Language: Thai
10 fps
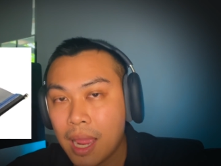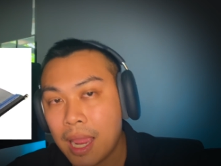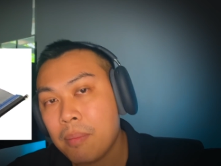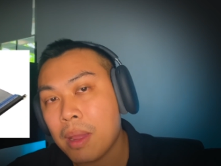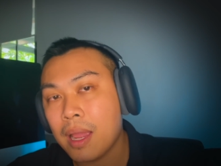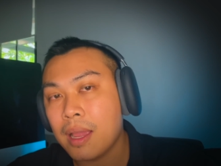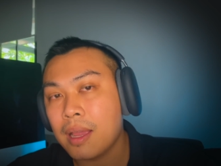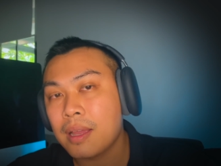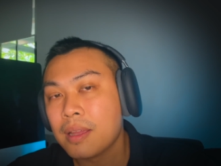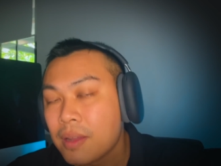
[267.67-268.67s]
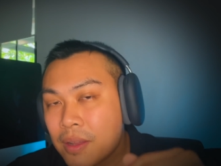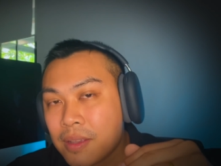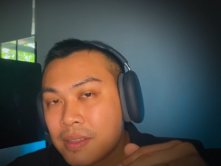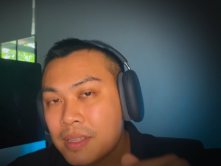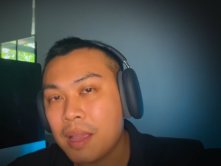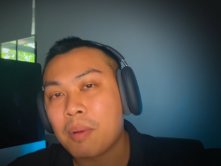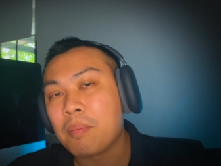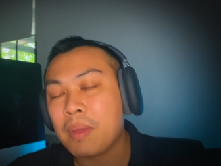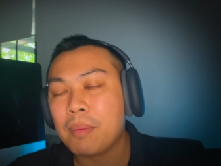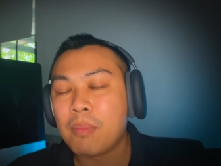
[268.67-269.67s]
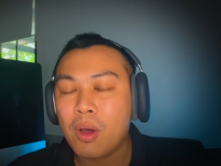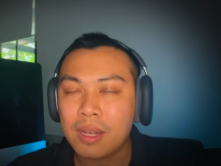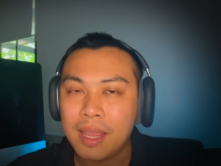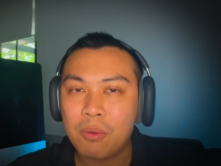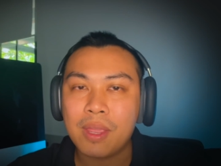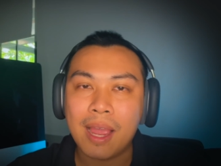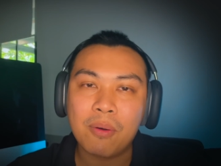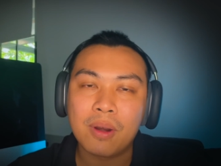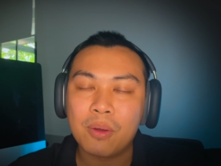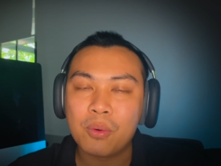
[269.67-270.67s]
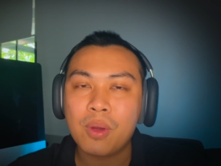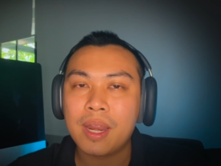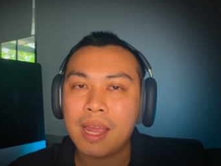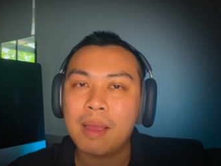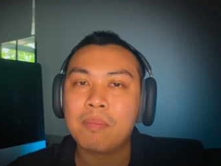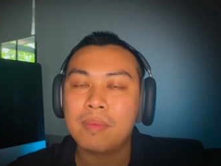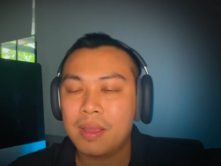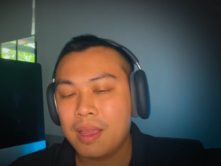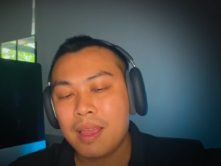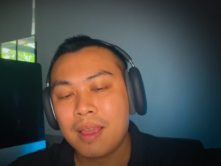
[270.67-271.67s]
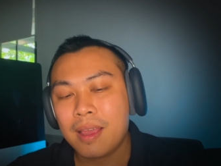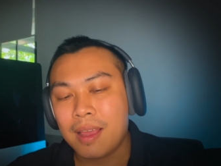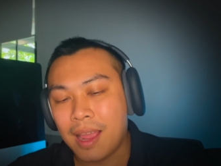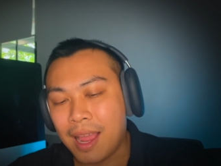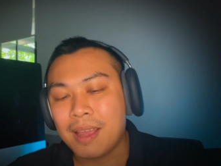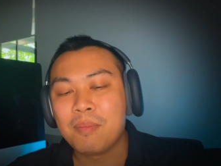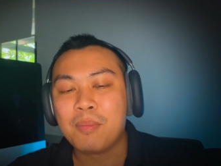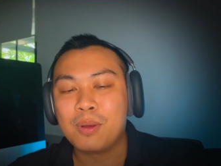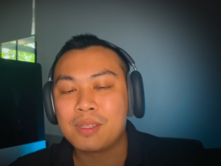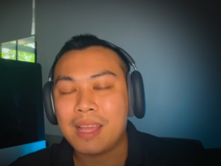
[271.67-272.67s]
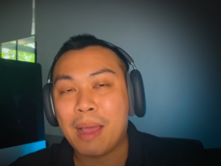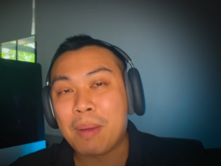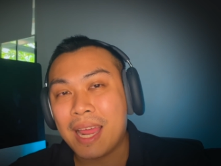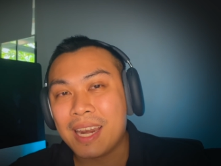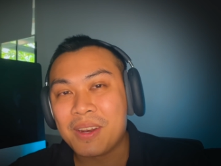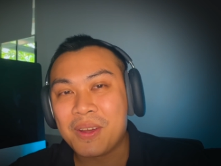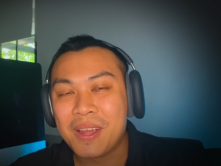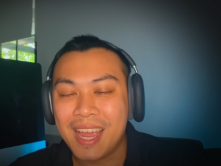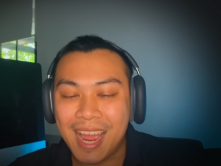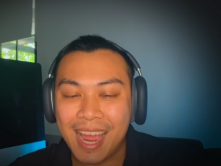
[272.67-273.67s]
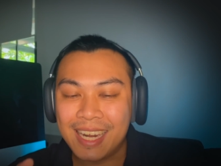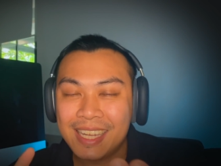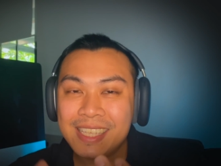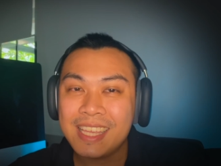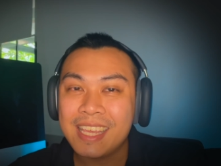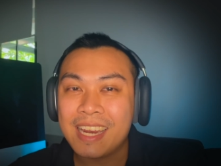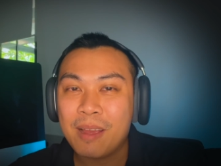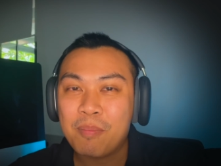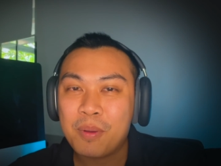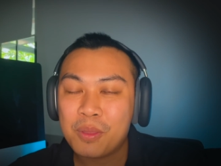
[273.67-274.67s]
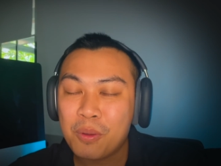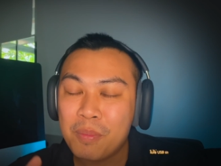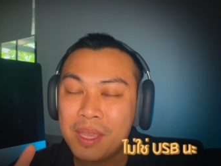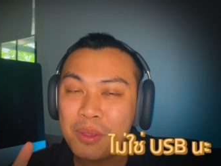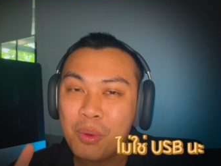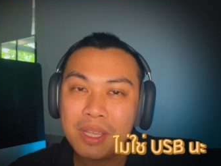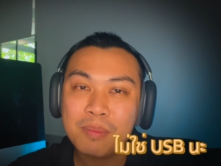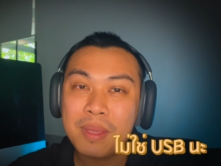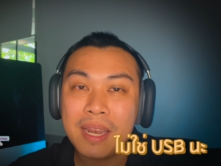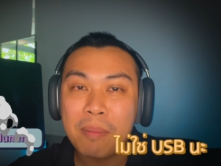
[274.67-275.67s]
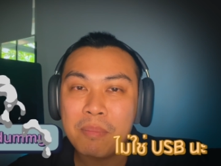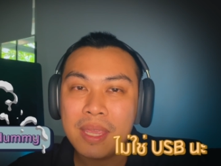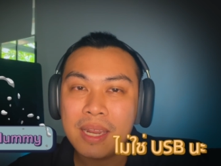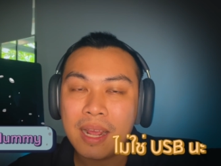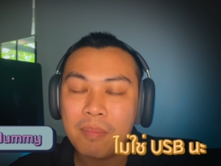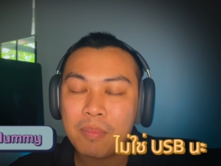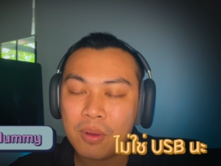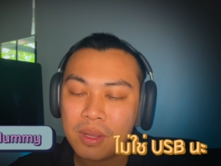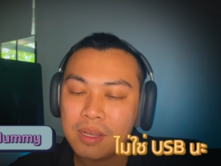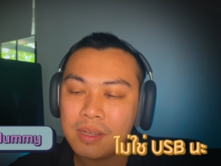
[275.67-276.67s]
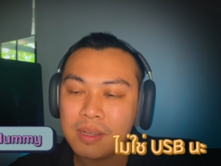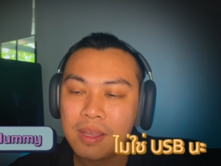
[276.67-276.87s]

ให้มาเสียบกับเมนบอร์ดแถวยาวของเราด้วยนะครับอ่ะพอ 3 อันแล้วเนาะอันที่4นะครับก็ต้องมี USB dummy นะครับก็คือ